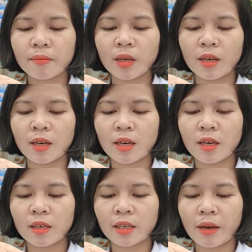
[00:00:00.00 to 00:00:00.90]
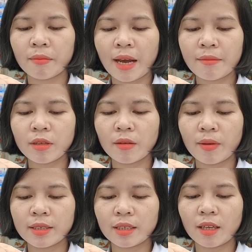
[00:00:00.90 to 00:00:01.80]
uh, kem nám thì bạn sẽ thấy
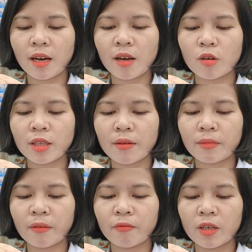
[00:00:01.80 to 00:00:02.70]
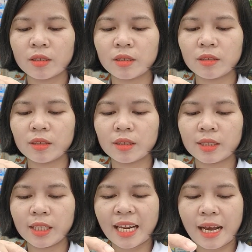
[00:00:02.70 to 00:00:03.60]
là có thêm thành phần trị nám
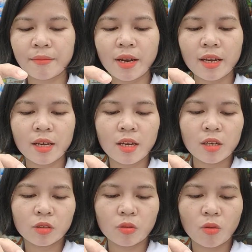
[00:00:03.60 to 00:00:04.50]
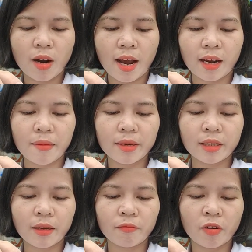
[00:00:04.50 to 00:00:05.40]
này rồi là các thành
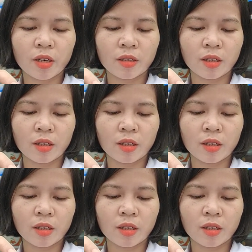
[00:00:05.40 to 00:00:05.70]
phần à,